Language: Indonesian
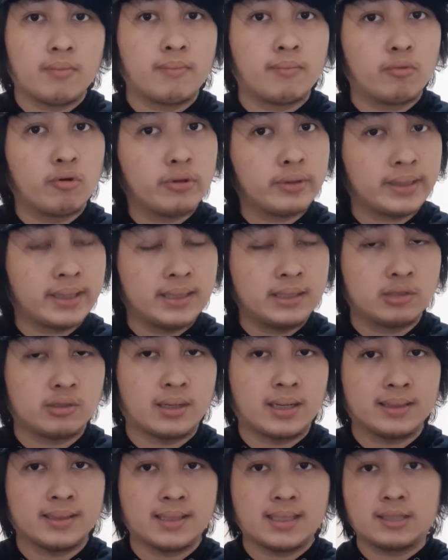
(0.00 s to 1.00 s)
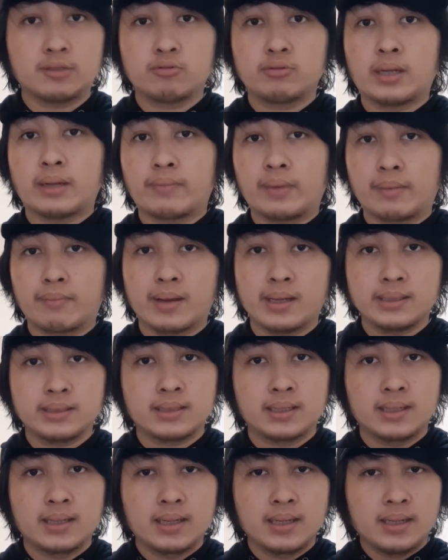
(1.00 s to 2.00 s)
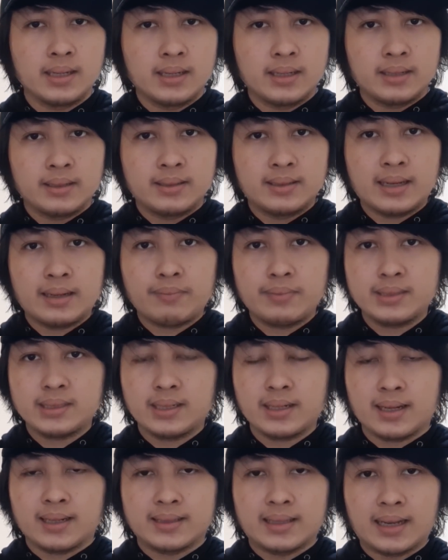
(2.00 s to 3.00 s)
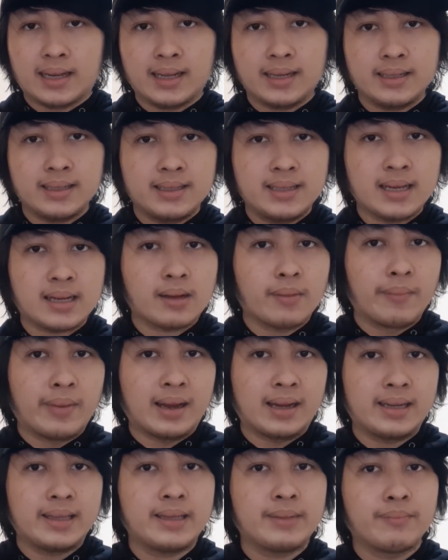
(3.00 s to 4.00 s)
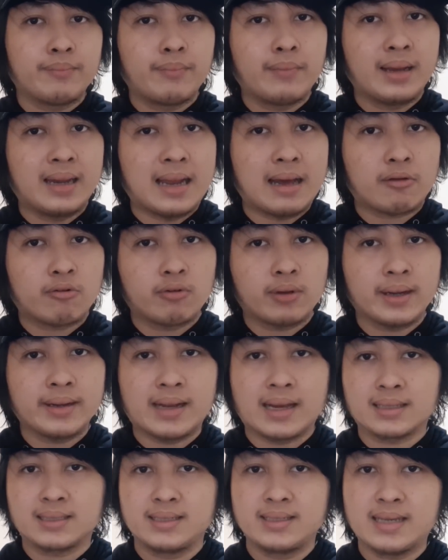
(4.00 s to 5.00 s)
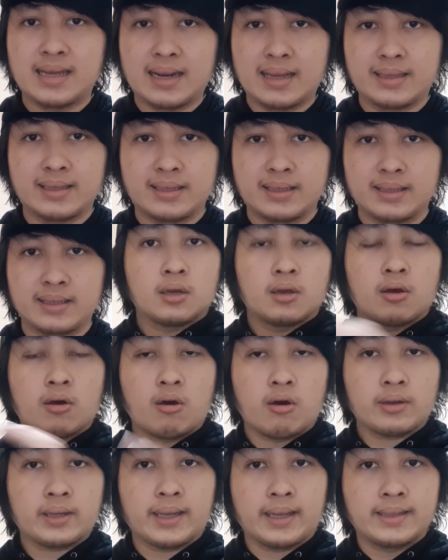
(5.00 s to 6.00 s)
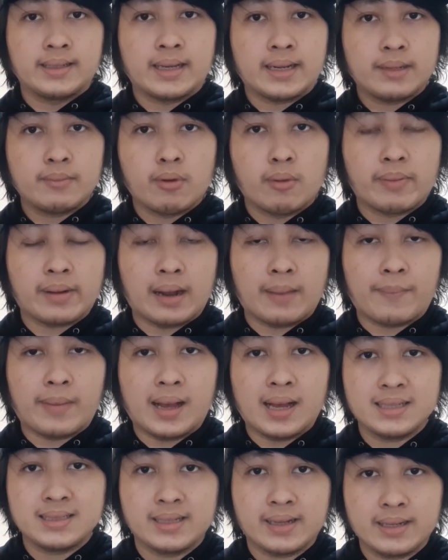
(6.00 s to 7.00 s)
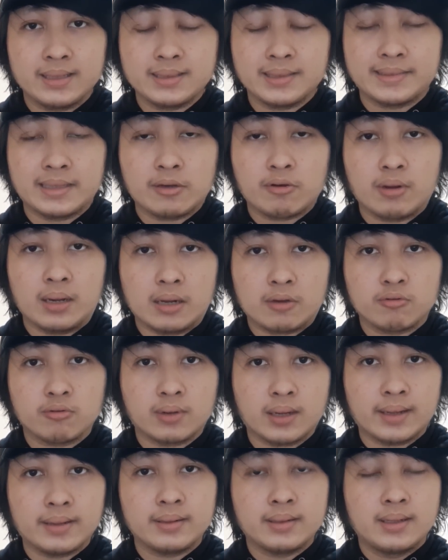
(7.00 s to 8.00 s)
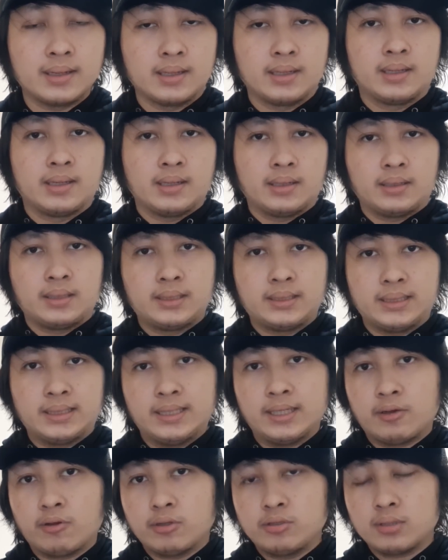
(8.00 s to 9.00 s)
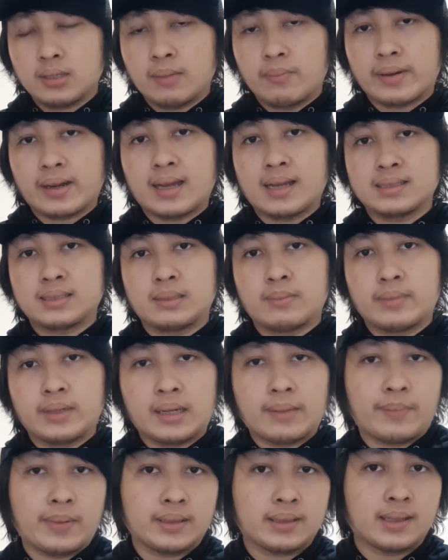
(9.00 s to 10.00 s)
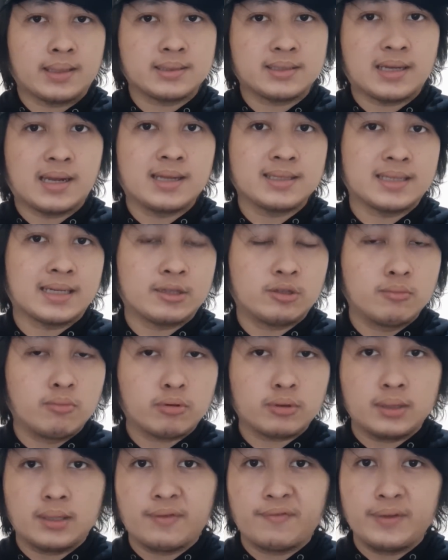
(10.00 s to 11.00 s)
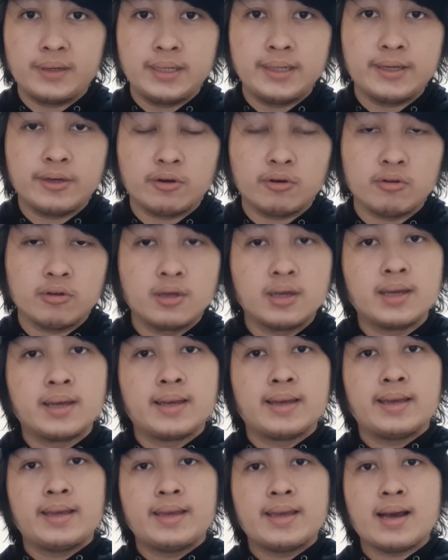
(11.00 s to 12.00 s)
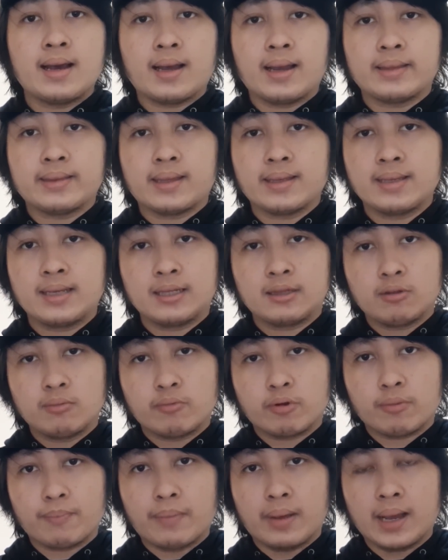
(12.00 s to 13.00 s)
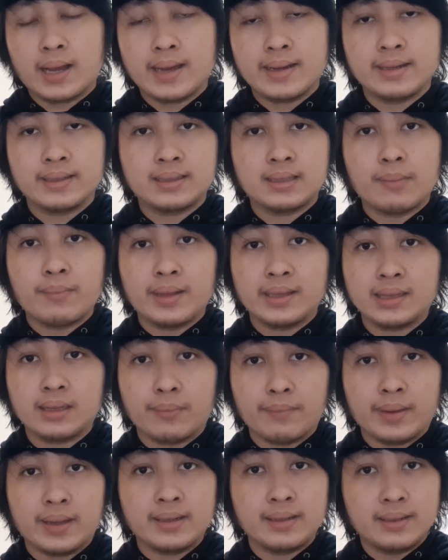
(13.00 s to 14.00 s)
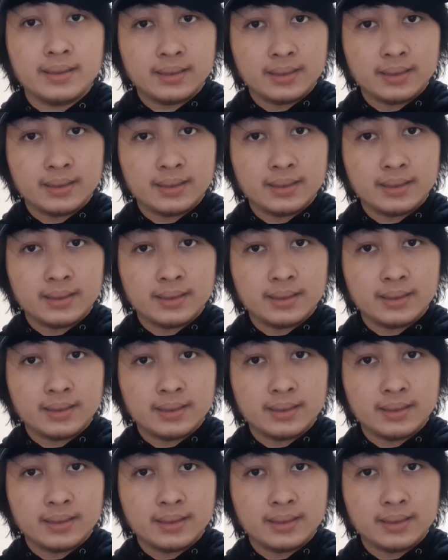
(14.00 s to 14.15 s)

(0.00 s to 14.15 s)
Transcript: mungkin Jonathan itu udah bebas dan bisa dikatakan dia kembali melakukan aksinya lagi. Oke, dari beberapa hasil riset yang gue lakukan, di sini gue juga berhasil mendapatkan salah satu bukti video yang katanya itu merupakan teman-teman